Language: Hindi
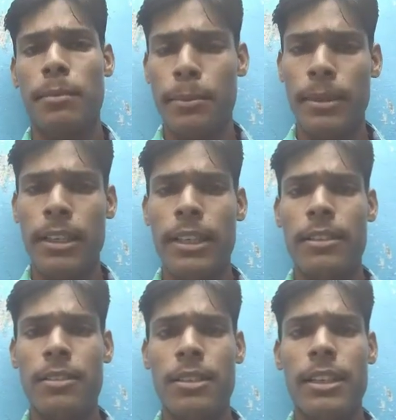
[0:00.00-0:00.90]
अपना
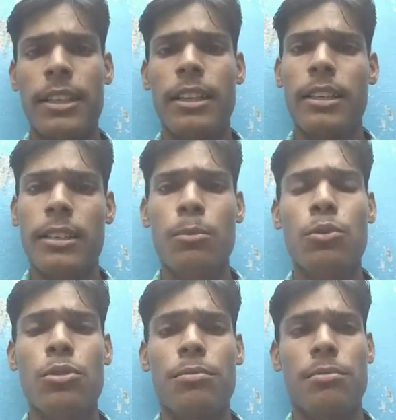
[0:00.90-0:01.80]
एड्रेस सेंड किया सब
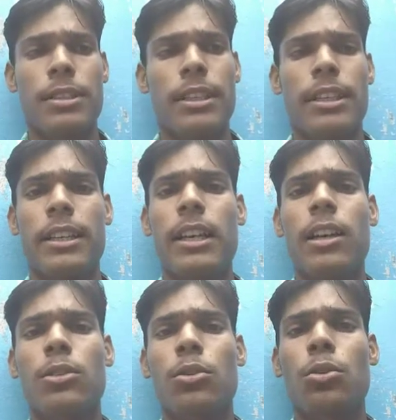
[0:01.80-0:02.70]
कुछ सेंड
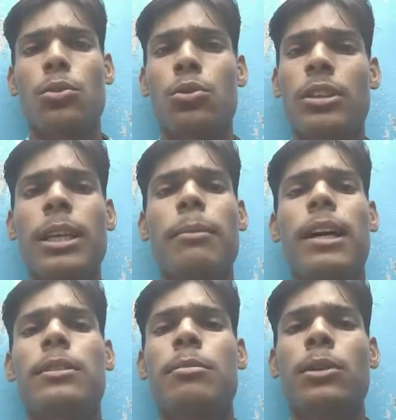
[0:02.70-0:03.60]
किया तो उसके
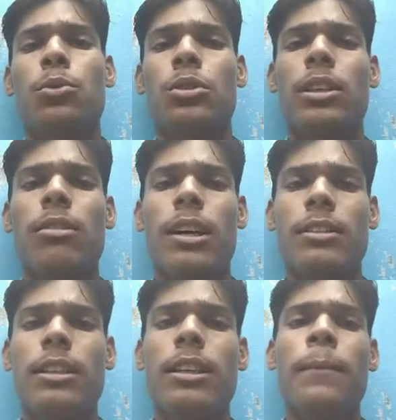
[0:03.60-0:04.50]
बाद में उसे वहाँ
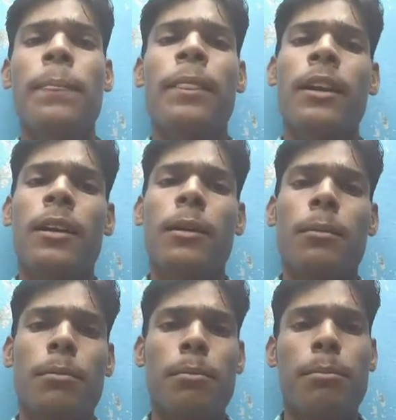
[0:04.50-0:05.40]
से
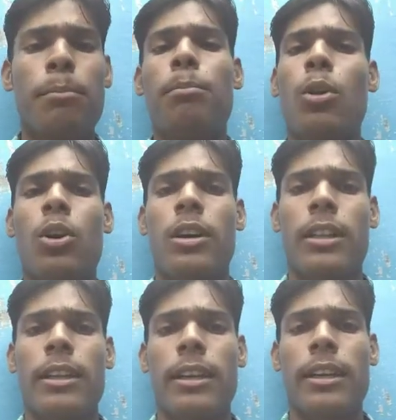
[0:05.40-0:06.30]
ब्लॉक कर
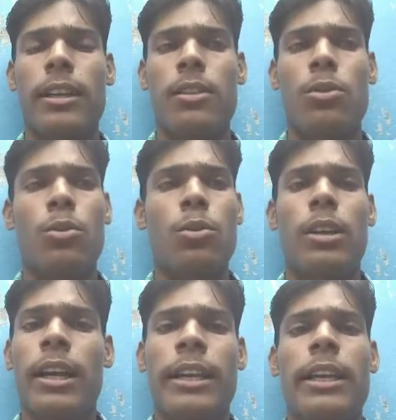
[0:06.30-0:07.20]
दिया गया तो
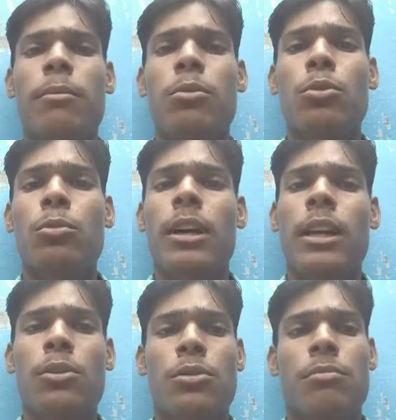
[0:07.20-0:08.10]
ना ही अब वो
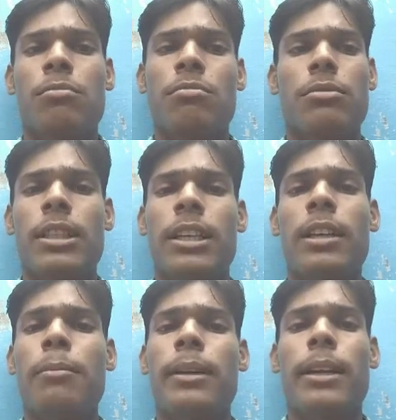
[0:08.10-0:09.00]
दोबारा उस
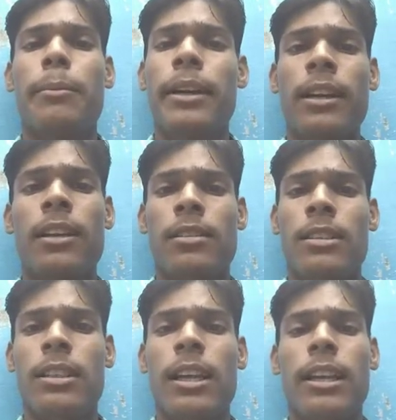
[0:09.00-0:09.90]
चैनल पे कमेंट कर
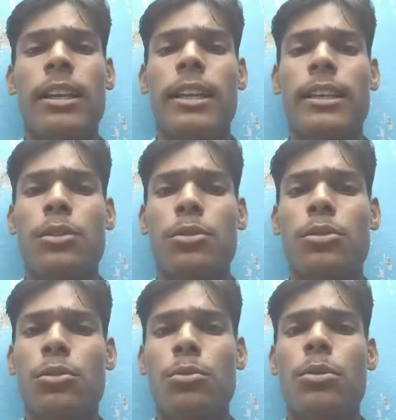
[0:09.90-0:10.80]
सकता है ना ही
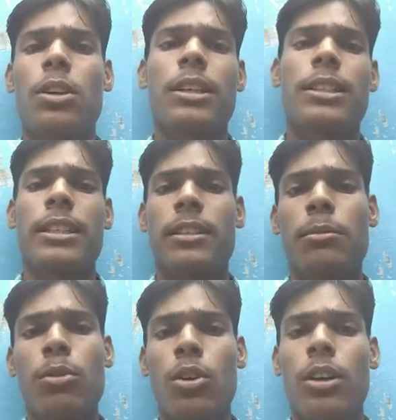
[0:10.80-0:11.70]
कुछ तो वो हर जगह
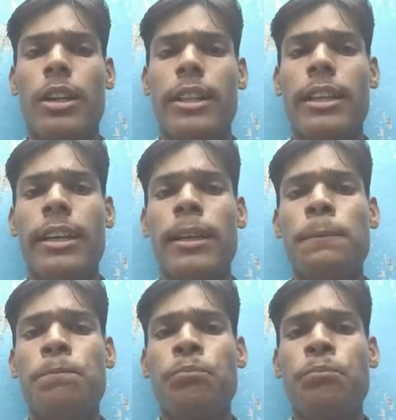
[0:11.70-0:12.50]
से ब्लॉक कर दिया गया